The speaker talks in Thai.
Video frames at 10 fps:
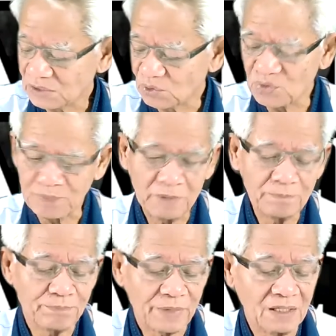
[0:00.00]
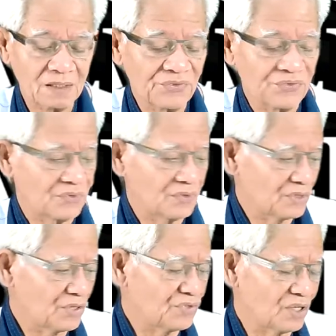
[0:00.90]
โดยเป็นเป็น
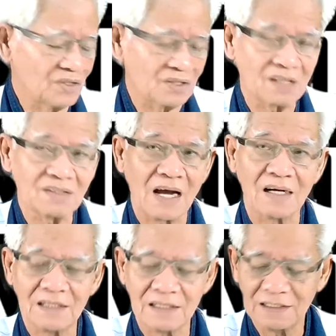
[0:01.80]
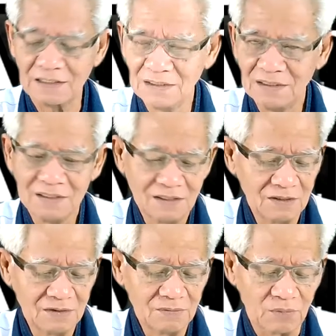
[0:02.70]
จริงๆจังๆเนี่ย
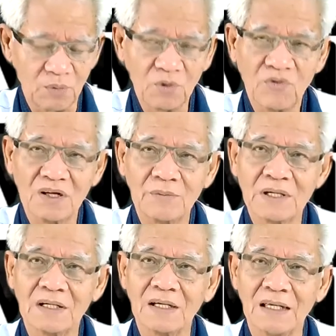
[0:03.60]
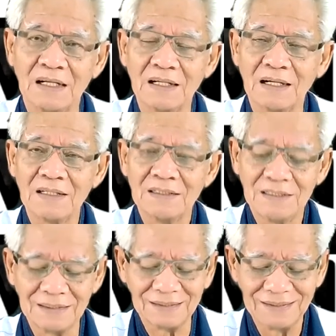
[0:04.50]
ผมก็ว่ายังไม่เคยเห็นนะ
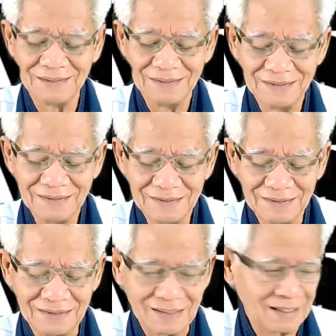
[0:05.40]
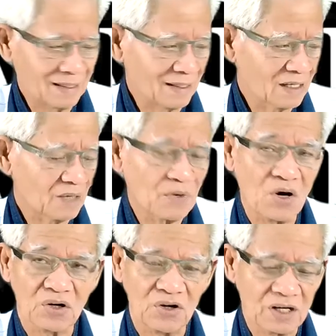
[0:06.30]
ถ้าเห็นแล้วก็บอ
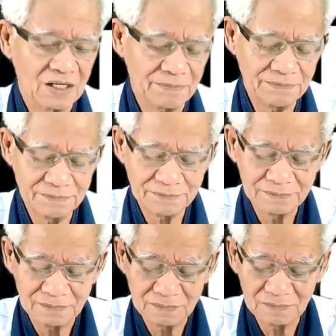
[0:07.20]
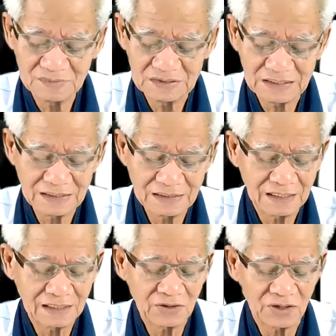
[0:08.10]
กหน่อยครับนะ
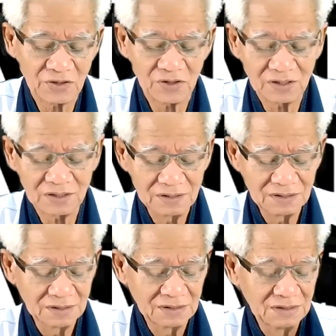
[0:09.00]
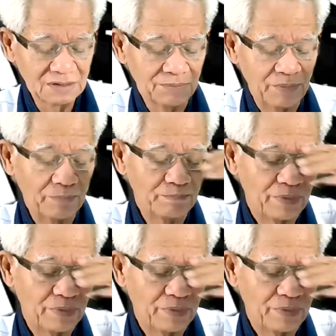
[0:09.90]
เห็นหน่อยหน่อยเป็น